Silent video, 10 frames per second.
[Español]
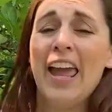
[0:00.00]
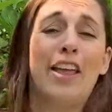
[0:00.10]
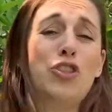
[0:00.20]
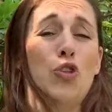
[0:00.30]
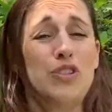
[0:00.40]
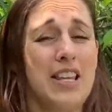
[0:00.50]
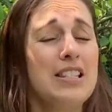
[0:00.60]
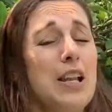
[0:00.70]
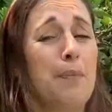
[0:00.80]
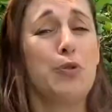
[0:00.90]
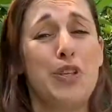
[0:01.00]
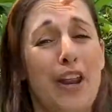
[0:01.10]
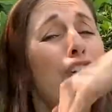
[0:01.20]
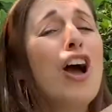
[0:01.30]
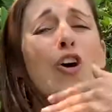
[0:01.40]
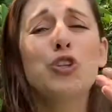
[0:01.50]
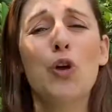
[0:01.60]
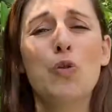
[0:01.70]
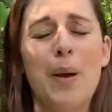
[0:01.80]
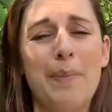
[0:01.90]
Entonces le pusieron a Otto
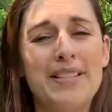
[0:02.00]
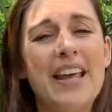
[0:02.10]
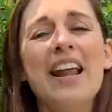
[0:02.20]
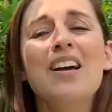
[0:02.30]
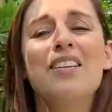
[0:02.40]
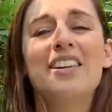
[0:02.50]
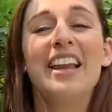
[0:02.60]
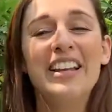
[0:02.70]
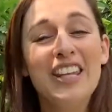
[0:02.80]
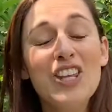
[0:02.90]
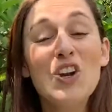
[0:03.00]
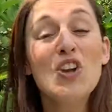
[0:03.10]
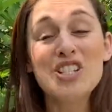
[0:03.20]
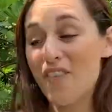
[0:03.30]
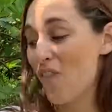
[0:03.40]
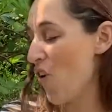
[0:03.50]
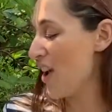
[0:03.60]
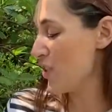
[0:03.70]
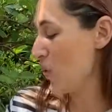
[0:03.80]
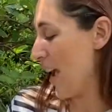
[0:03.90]
en una pecera y el niño lo llevó a
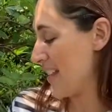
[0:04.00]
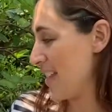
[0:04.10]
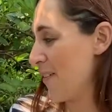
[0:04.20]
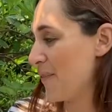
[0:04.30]
su casa.